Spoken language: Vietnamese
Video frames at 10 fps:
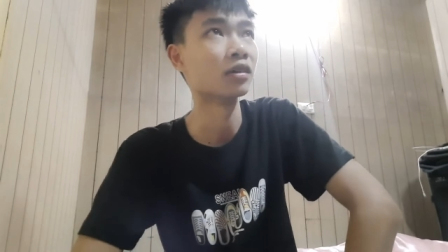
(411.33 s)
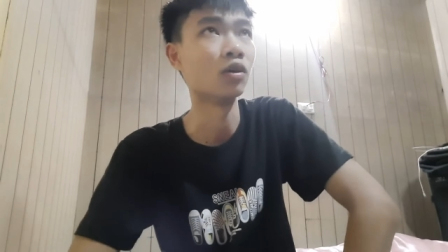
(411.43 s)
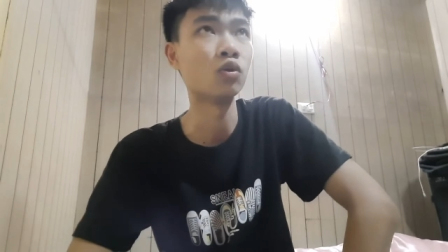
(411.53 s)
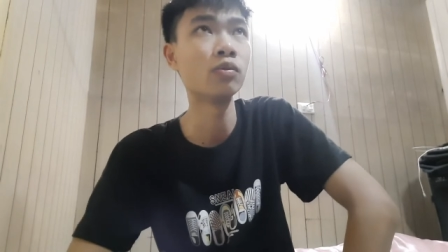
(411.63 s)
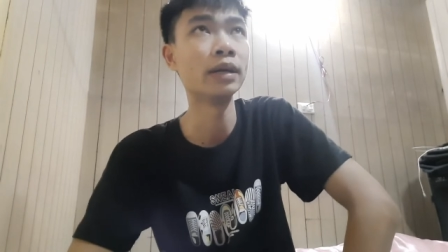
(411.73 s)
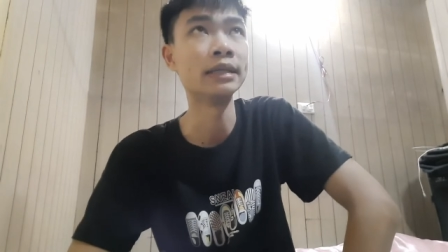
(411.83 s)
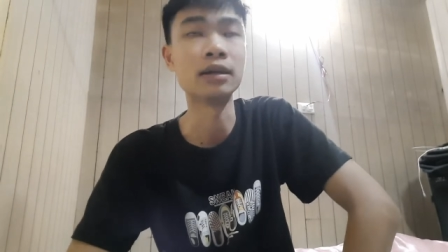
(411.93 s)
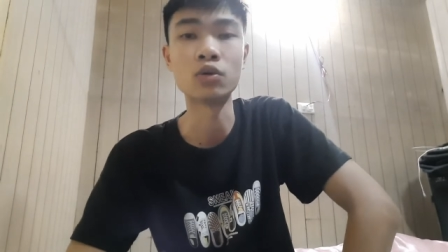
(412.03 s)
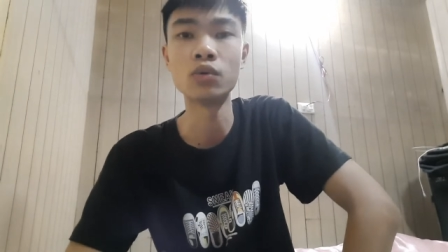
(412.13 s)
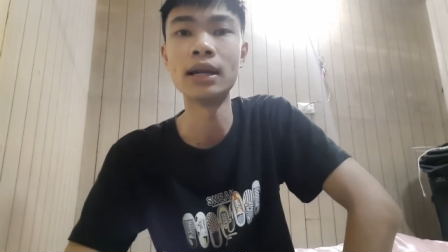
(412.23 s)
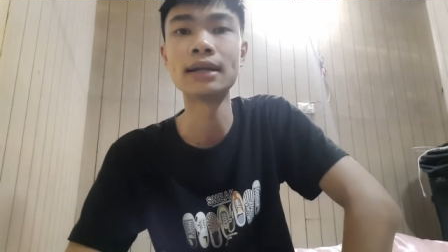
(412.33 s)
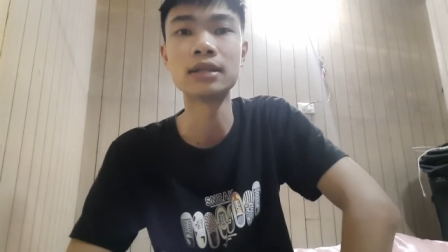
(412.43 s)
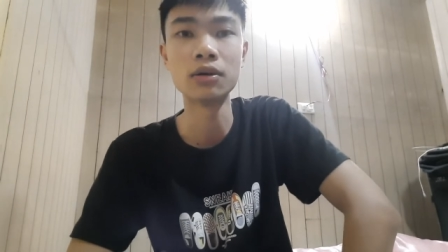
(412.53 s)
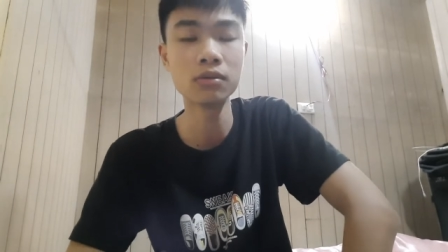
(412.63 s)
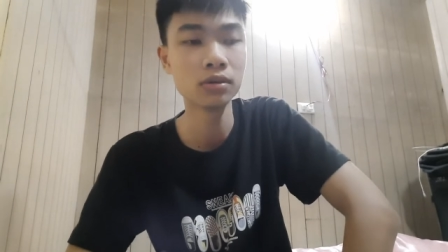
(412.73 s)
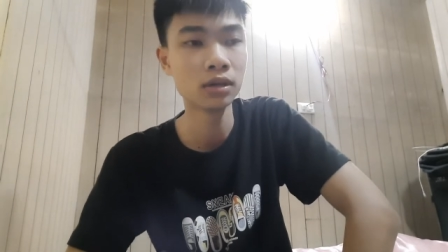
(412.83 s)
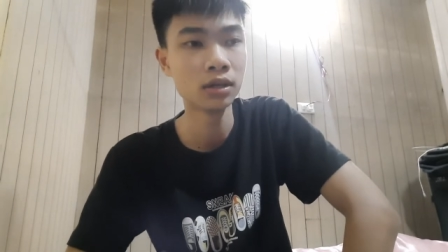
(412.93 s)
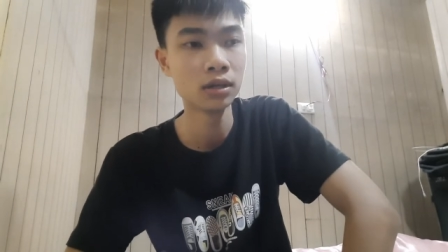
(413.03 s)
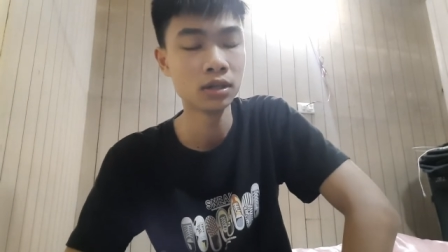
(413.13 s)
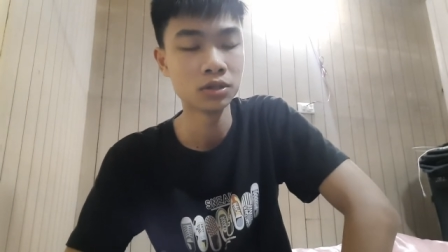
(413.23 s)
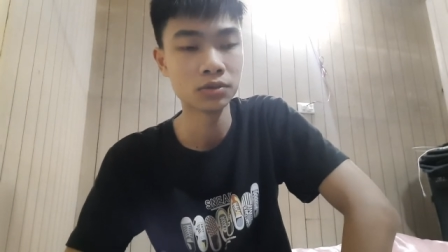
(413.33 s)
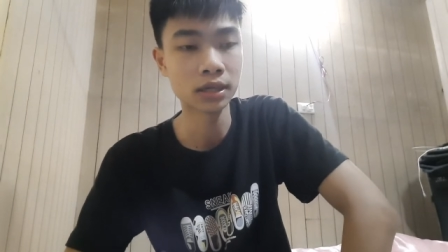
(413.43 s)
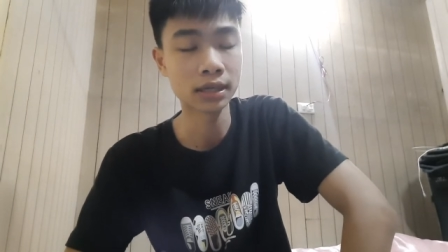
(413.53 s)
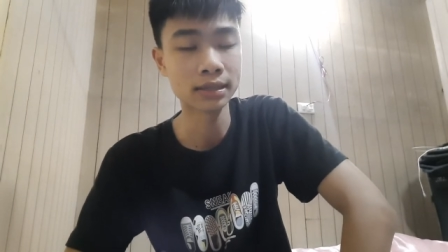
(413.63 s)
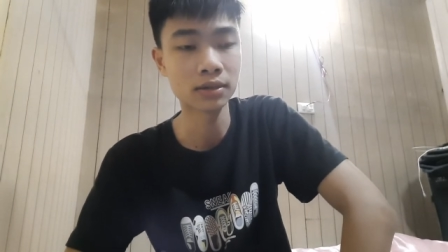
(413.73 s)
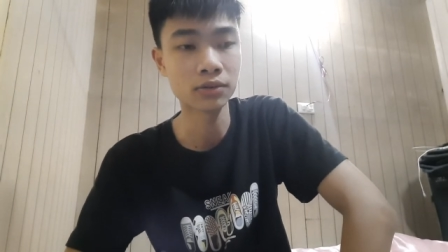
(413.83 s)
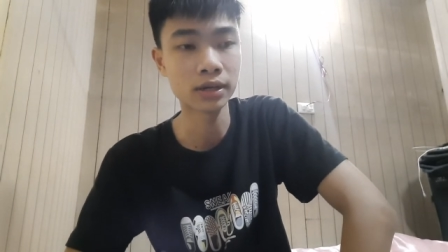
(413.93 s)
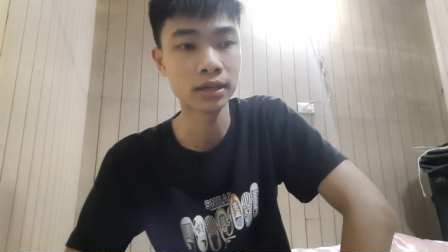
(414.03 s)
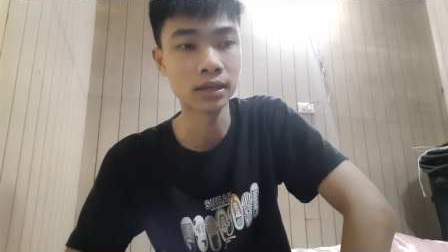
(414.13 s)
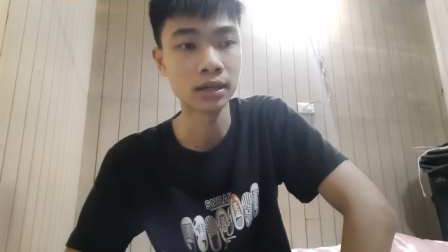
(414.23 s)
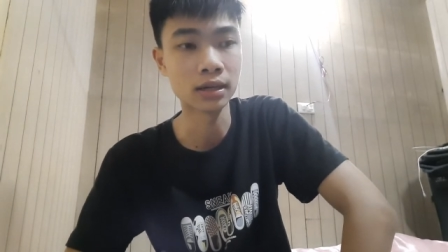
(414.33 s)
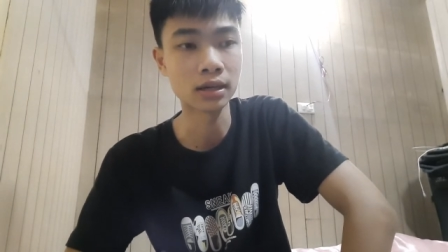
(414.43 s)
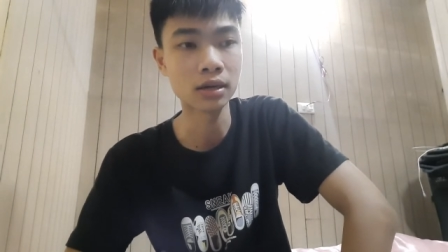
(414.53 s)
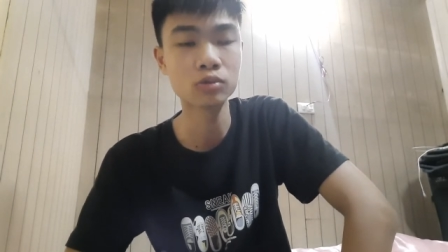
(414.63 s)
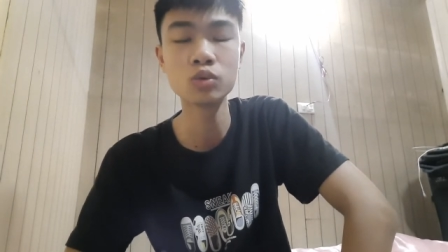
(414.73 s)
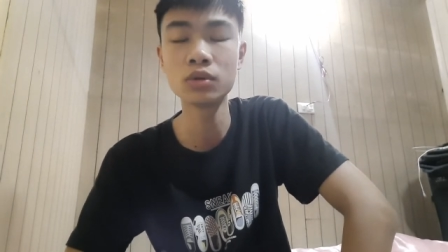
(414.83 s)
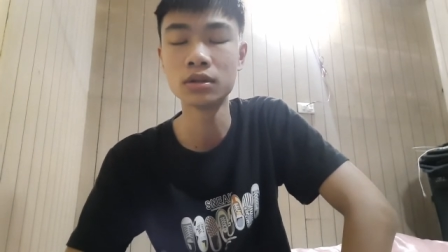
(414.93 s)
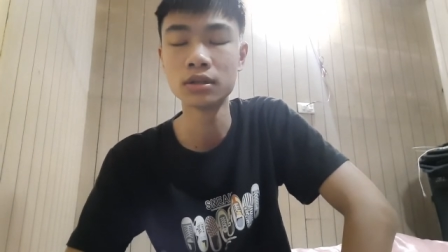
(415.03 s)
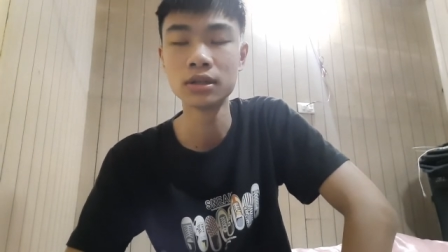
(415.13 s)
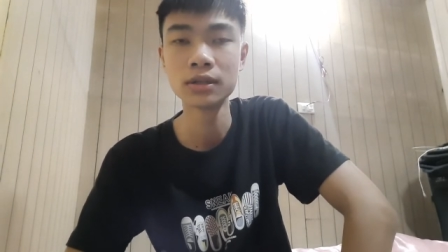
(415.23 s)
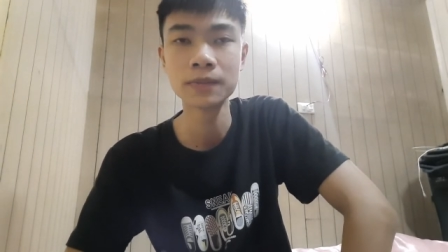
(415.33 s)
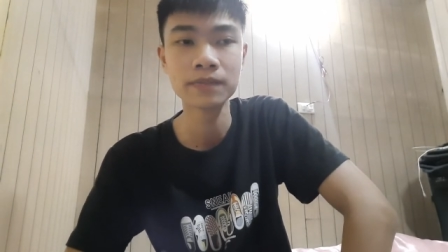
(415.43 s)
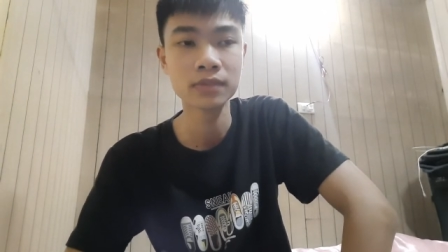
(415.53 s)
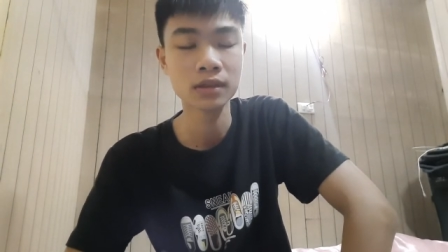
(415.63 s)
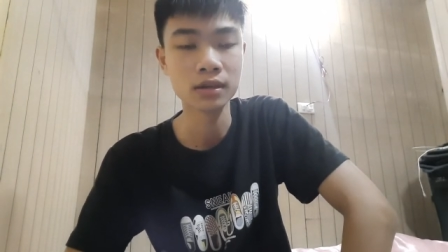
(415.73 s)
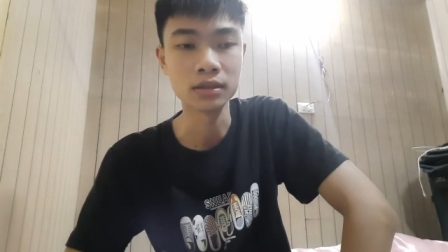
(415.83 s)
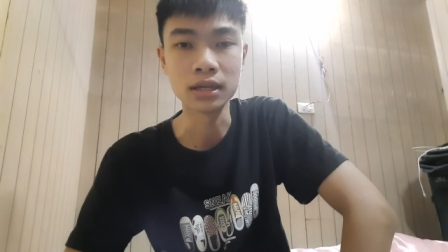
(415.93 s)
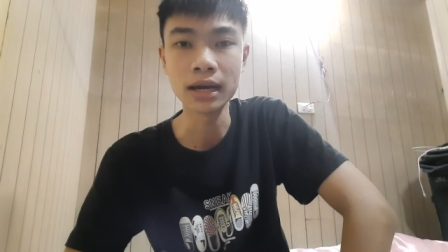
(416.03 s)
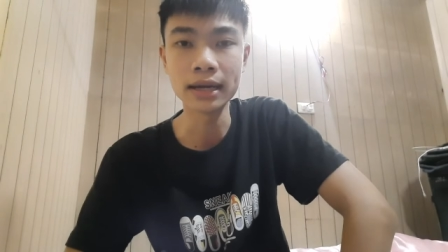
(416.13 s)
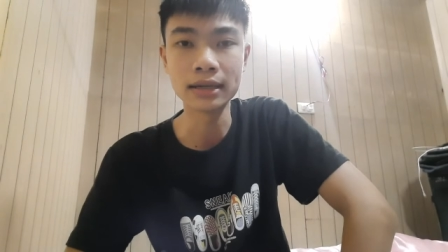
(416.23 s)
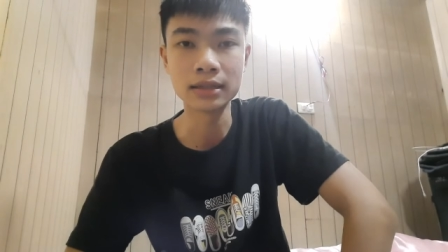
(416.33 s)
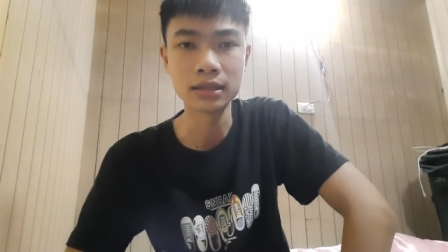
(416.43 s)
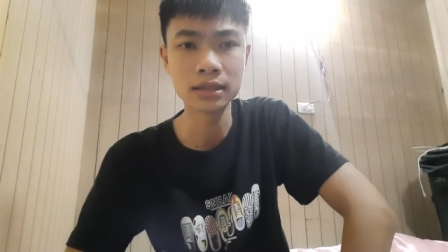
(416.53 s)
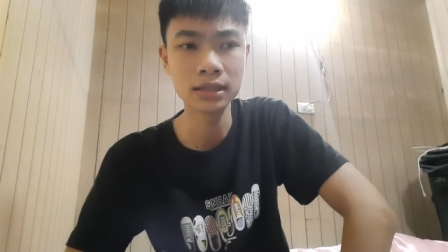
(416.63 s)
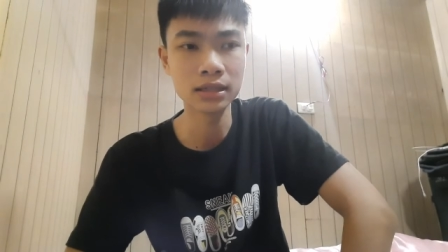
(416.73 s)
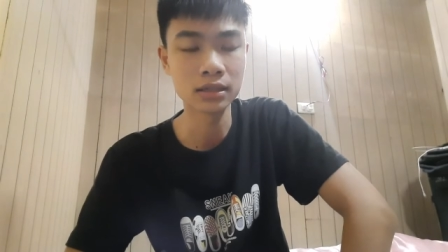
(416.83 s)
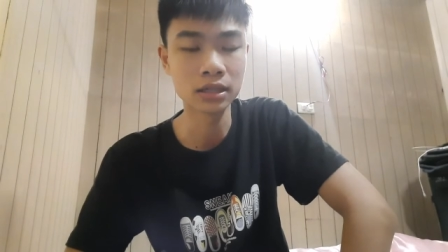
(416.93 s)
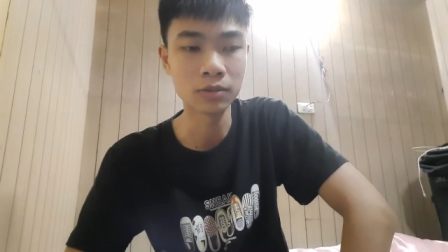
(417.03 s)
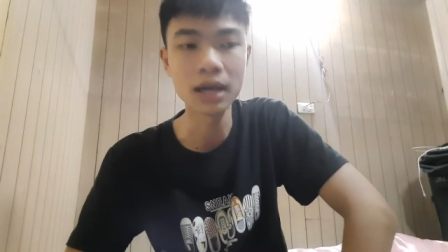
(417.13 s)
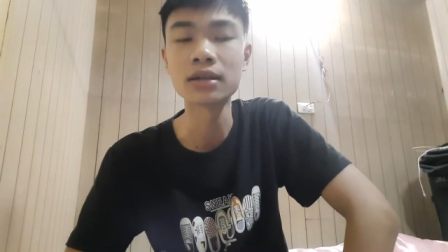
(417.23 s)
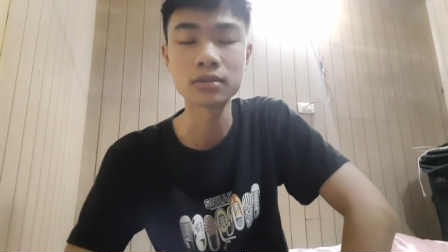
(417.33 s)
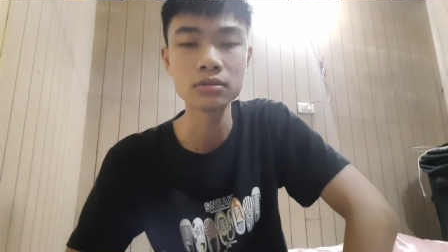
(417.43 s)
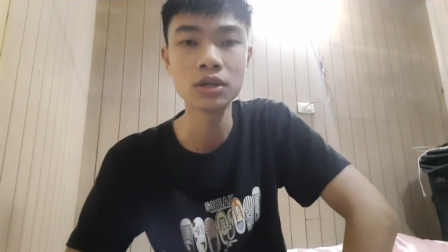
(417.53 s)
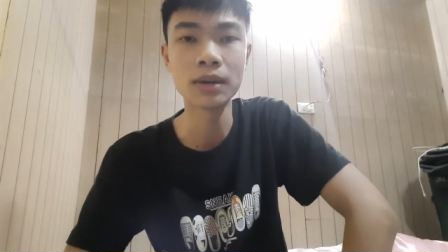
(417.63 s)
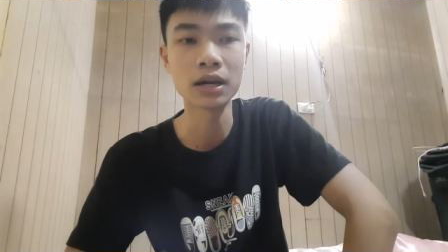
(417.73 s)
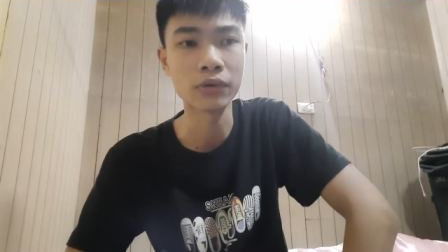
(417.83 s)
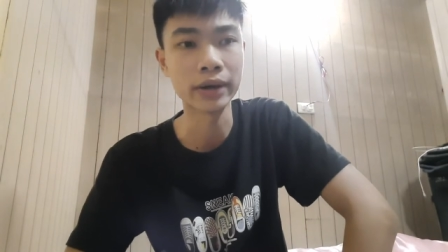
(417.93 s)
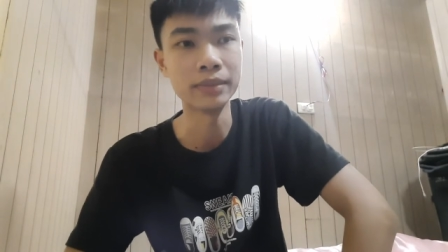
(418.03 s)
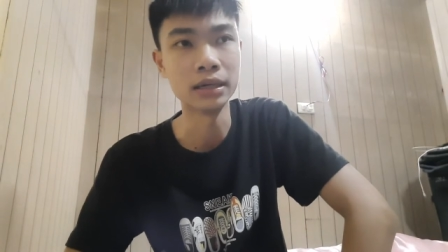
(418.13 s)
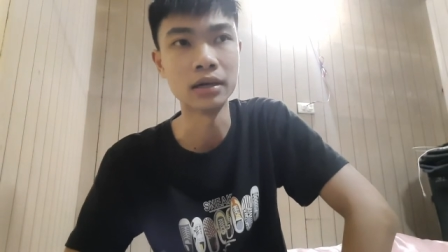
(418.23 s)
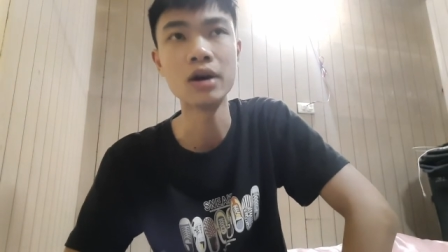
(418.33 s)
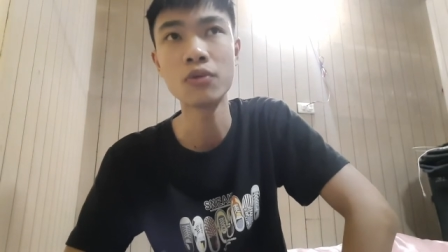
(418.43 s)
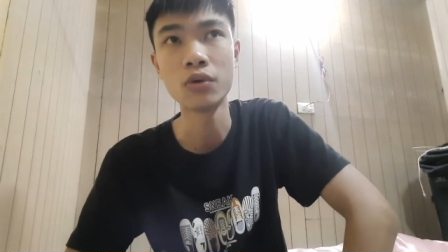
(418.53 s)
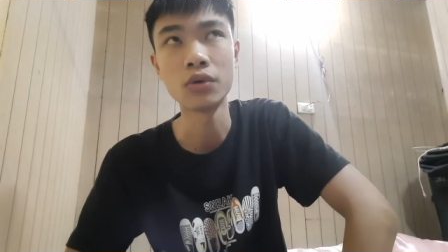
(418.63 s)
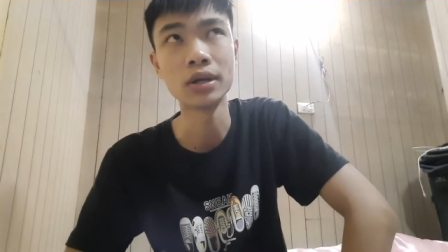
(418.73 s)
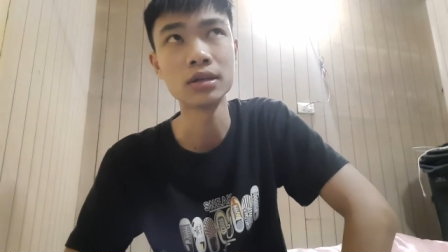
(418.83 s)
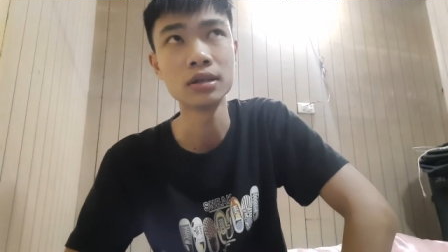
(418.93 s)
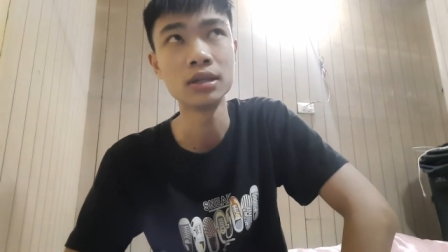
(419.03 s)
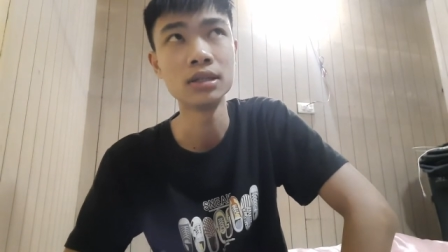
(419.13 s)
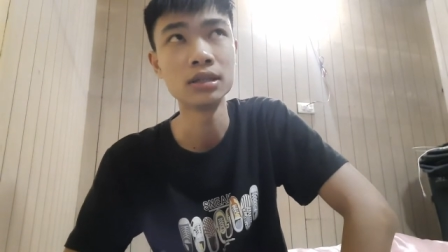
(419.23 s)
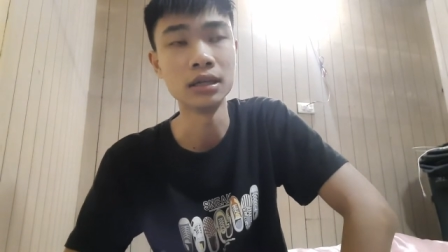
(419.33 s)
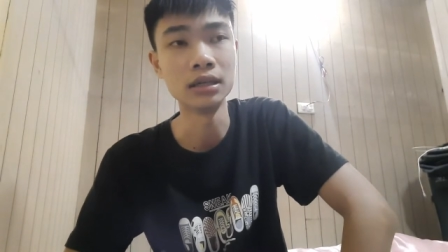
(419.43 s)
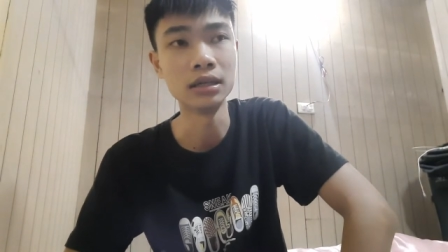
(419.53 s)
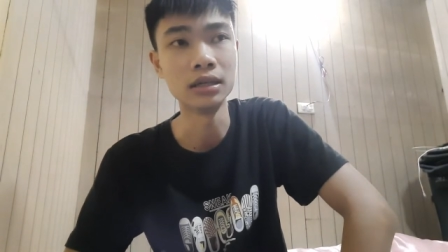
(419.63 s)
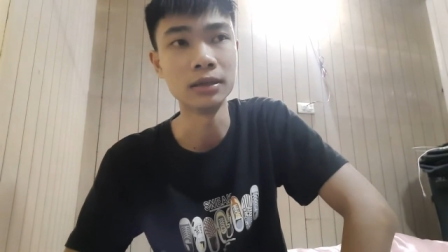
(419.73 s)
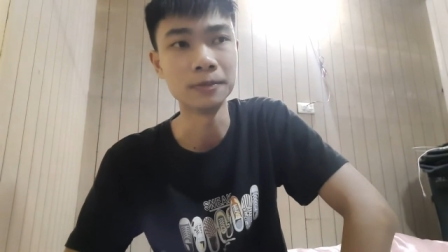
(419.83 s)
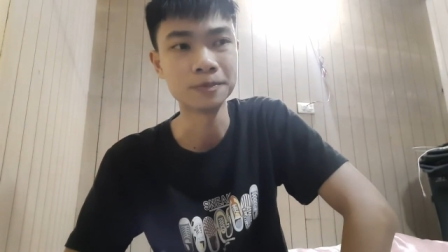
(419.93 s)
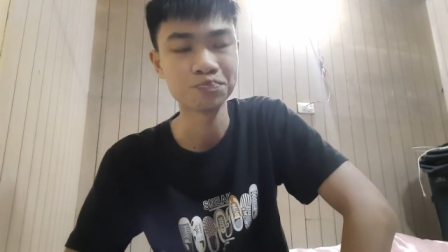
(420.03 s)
Ở khu mình là khu Lán Thấu, chỗ này người ta gọi là Caotun, ở tiếng Anh người ta ghi là, nhiều bạn nhiều bạn hỏi mình ở đâu đấy. Thì